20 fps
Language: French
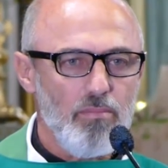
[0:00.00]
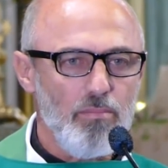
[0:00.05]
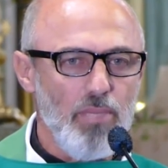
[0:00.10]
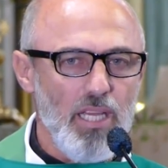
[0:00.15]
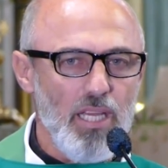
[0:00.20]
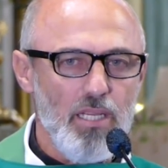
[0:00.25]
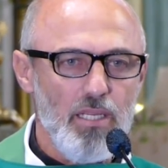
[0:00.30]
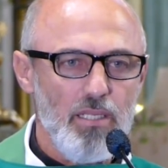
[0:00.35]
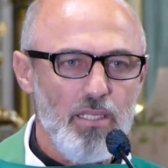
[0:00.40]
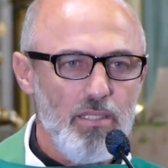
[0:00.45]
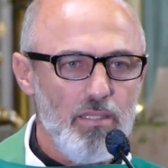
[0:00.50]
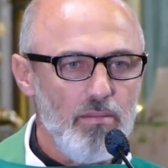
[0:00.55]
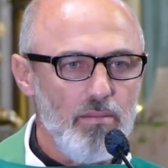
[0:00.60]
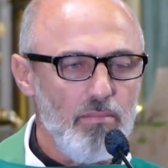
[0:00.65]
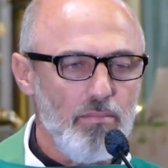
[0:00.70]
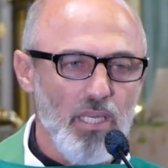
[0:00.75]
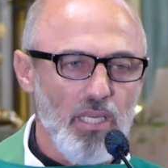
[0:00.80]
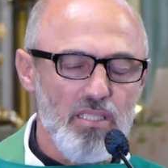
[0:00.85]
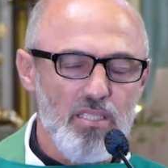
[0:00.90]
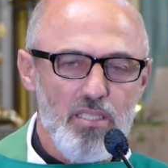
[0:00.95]
Ben,
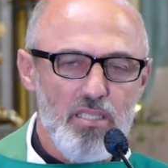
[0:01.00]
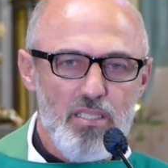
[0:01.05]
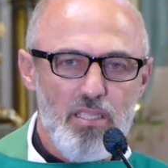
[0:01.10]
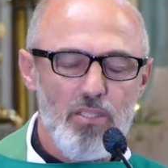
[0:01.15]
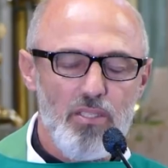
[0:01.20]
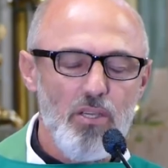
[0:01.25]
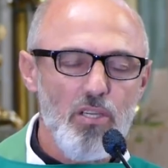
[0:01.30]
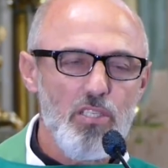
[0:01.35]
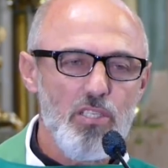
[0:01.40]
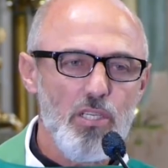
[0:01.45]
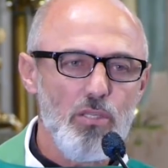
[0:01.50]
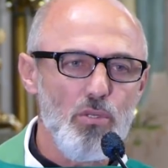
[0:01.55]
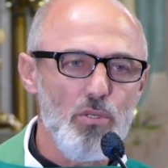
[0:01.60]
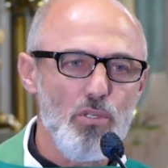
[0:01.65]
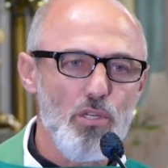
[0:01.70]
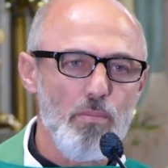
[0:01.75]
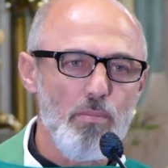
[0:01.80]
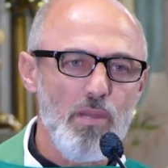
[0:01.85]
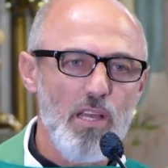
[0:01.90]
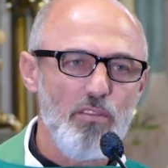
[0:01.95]
merci Seigneur, j'ai du
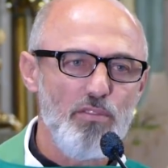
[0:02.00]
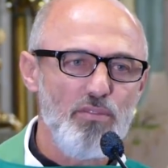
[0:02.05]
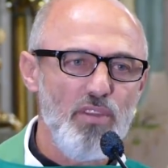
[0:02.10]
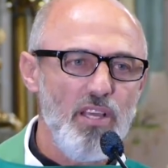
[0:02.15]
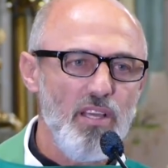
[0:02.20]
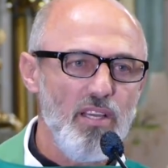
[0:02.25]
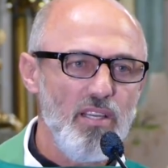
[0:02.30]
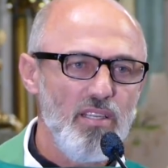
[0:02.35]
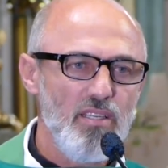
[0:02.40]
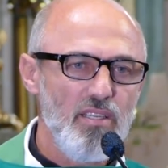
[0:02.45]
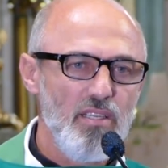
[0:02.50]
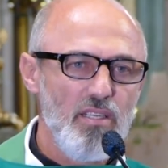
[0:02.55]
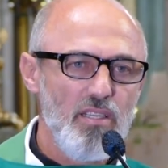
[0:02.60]
chemin à faire.